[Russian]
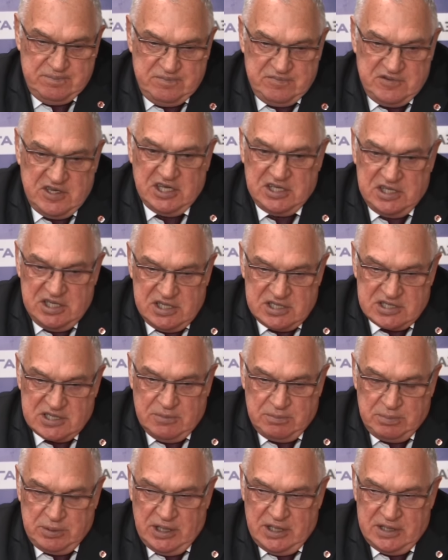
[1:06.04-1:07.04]
в
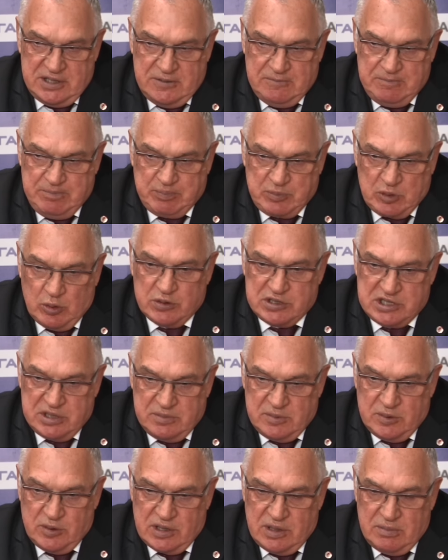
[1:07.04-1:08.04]
техническом плане
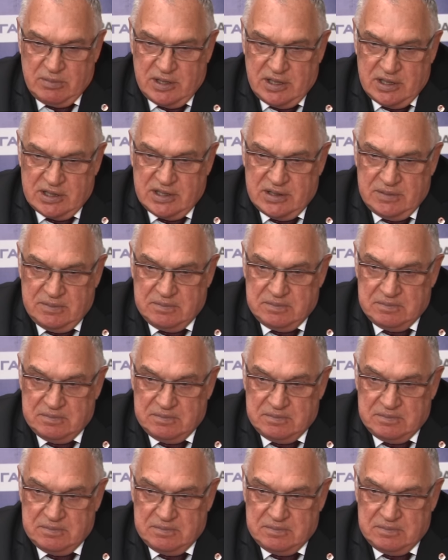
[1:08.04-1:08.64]
очень много брака.